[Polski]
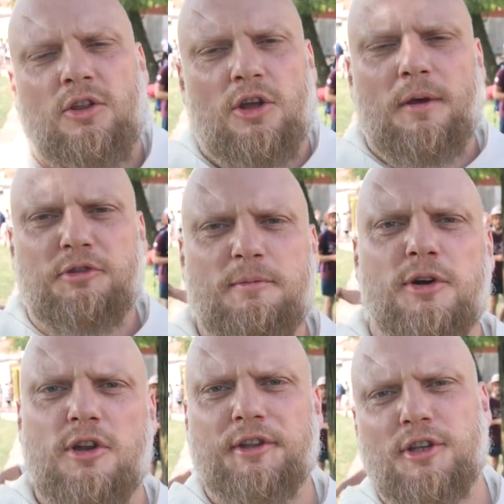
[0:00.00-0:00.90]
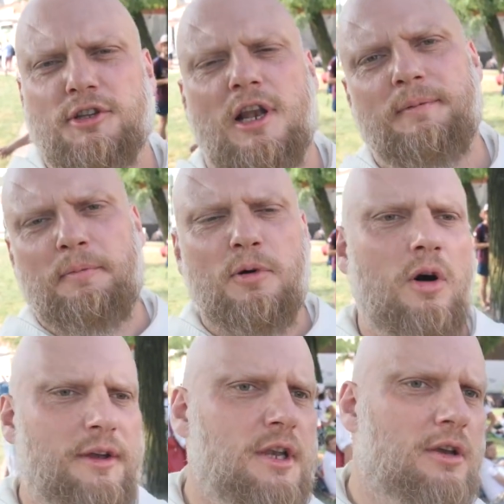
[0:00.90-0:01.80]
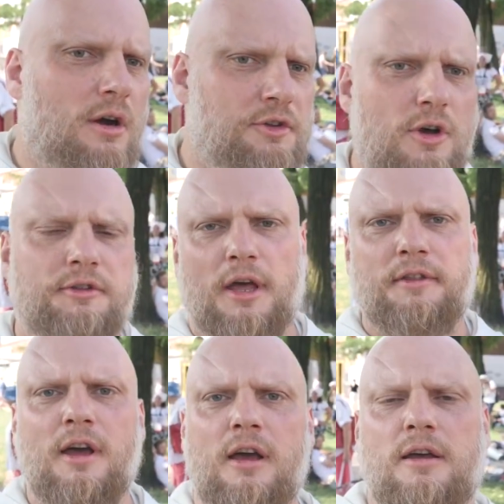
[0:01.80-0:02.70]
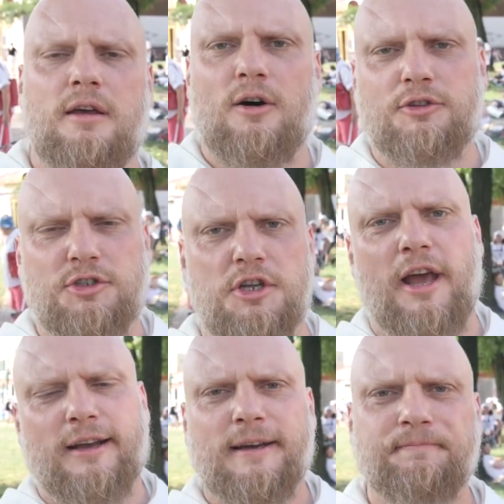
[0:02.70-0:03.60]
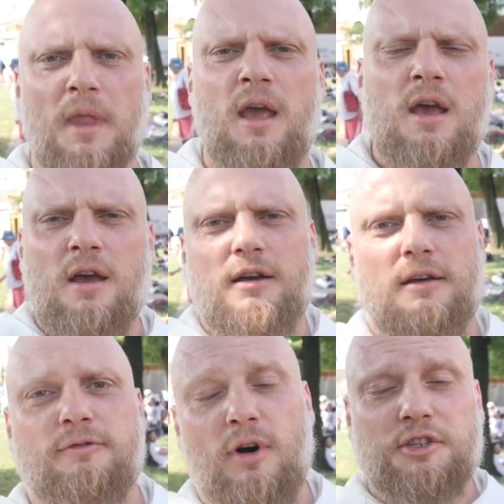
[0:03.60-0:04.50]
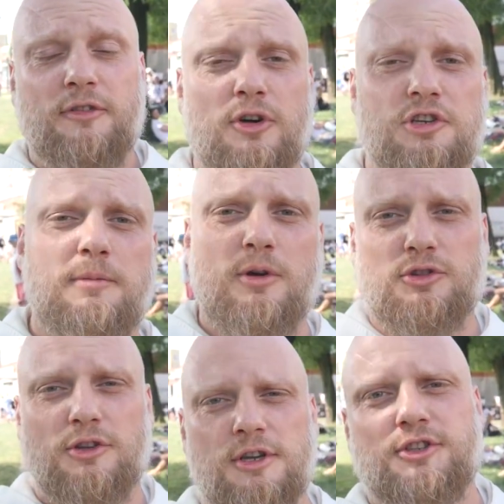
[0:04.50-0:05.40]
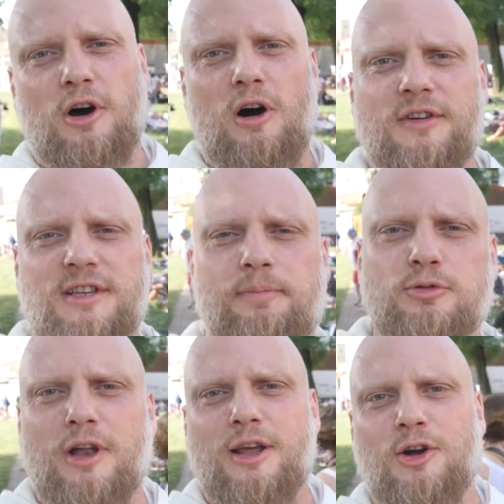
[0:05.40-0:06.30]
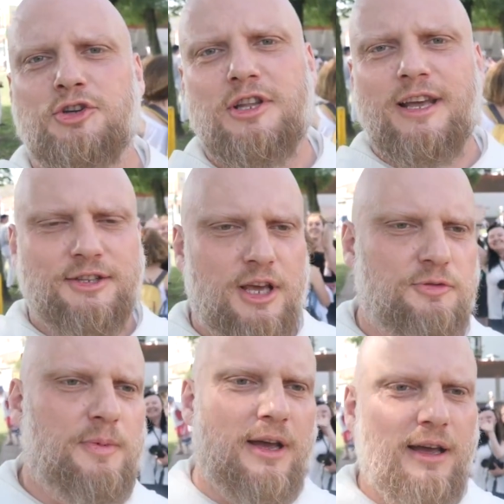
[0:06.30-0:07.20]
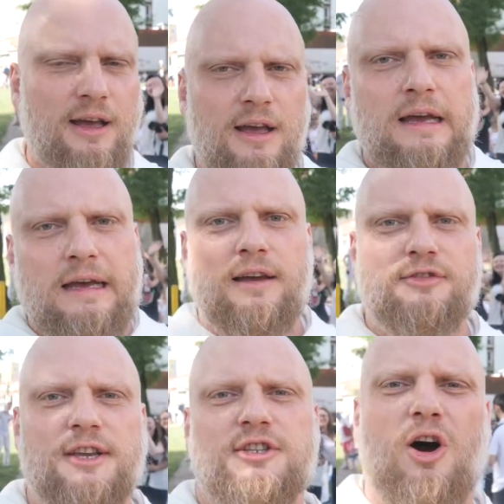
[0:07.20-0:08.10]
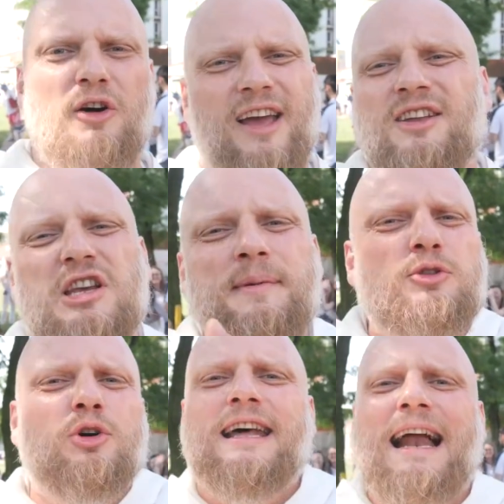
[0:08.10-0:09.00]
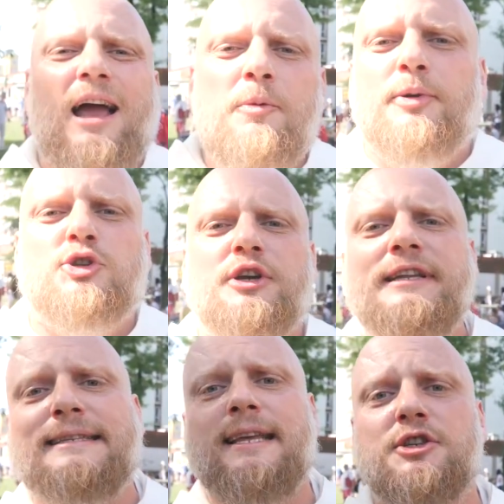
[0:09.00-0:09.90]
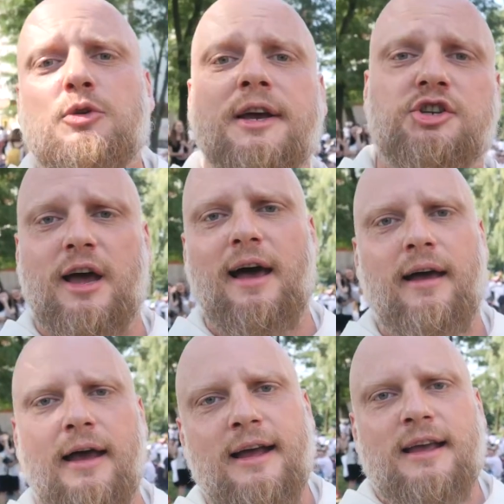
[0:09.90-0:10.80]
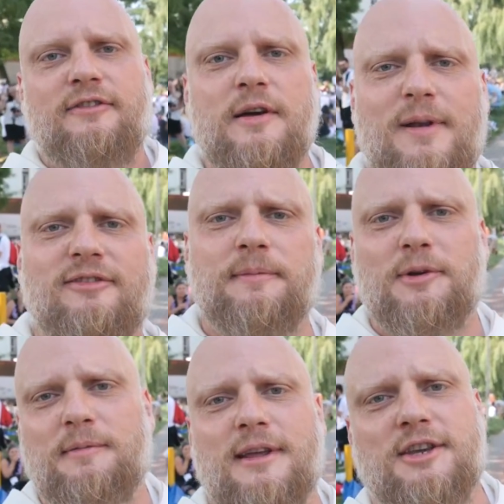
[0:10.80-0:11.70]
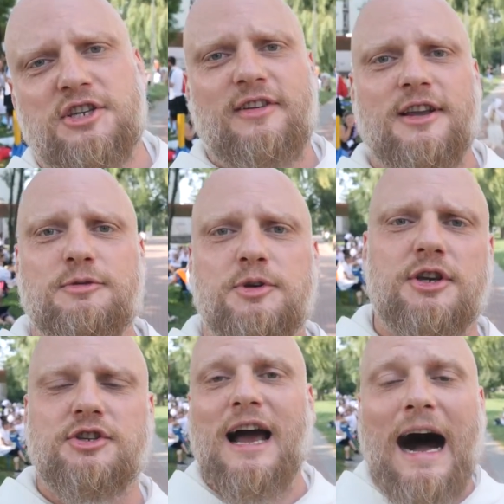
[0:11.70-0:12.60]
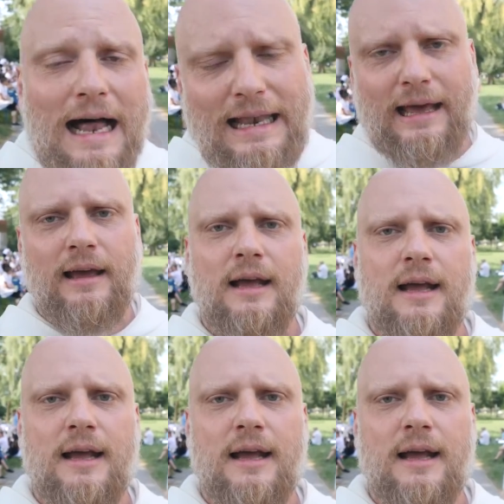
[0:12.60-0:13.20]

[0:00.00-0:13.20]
No dobrze moi drodzy, to tyle by było jeżeli chodzi o ten y, odcinek. Y, właśnie wchodzimy już do Częstochowy, za półtorej godziny jesteśmy y, w Częstochowie. Ci mi tu grają, po nic nie słyszę i wy prawdopodobnie też niewiele słyszycie, ale